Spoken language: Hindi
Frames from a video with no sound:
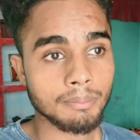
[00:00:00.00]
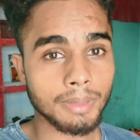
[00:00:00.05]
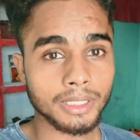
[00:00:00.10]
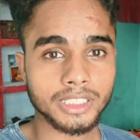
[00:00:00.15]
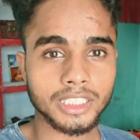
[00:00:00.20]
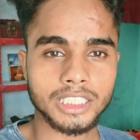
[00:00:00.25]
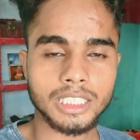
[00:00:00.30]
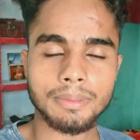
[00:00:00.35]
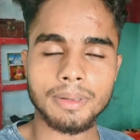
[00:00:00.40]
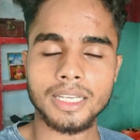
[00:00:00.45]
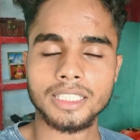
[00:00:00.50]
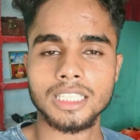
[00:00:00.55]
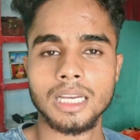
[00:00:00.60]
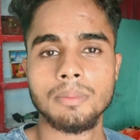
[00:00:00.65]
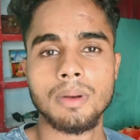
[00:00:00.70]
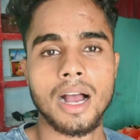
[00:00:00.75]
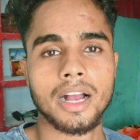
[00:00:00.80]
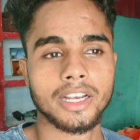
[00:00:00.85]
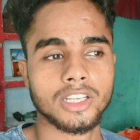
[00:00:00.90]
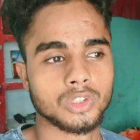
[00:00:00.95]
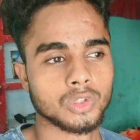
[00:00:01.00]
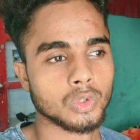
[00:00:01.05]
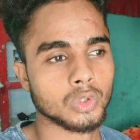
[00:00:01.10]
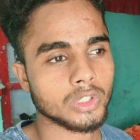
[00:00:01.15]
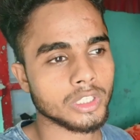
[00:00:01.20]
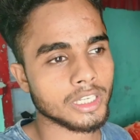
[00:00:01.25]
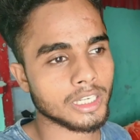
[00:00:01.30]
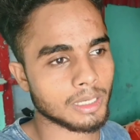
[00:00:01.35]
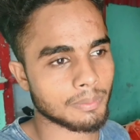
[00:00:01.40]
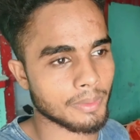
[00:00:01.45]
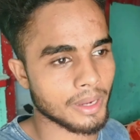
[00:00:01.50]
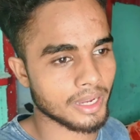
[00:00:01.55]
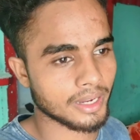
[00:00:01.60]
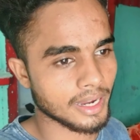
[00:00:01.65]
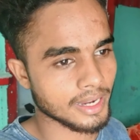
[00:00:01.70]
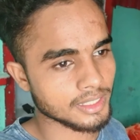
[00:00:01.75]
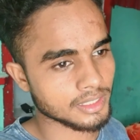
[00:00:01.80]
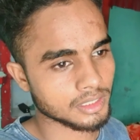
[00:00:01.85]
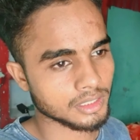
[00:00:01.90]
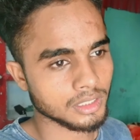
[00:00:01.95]
बस इसी वजह से हम आगे शूट नहीं कर पाए
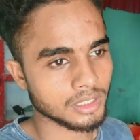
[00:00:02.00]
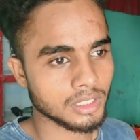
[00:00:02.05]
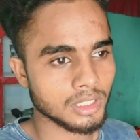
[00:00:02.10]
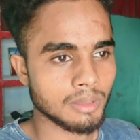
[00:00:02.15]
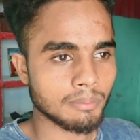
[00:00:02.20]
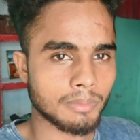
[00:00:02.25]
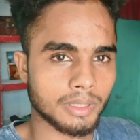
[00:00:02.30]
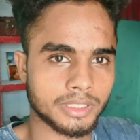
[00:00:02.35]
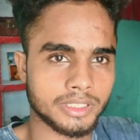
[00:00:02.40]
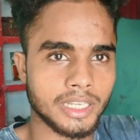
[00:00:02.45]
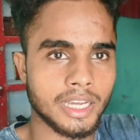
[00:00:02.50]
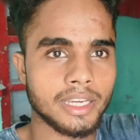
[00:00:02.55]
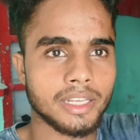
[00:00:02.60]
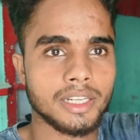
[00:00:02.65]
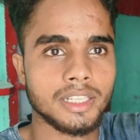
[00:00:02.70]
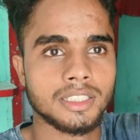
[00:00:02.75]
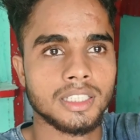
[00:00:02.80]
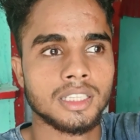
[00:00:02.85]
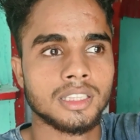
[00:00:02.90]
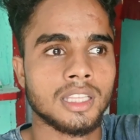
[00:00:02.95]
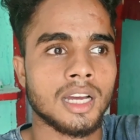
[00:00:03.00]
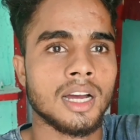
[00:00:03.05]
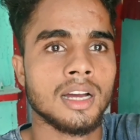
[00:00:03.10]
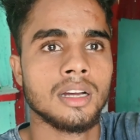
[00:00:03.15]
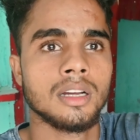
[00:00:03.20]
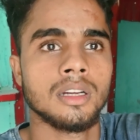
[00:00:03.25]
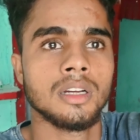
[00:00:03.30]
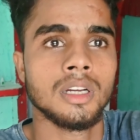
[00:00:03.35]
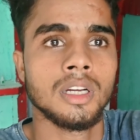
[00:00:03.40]
गाइज बस यही रीज़न था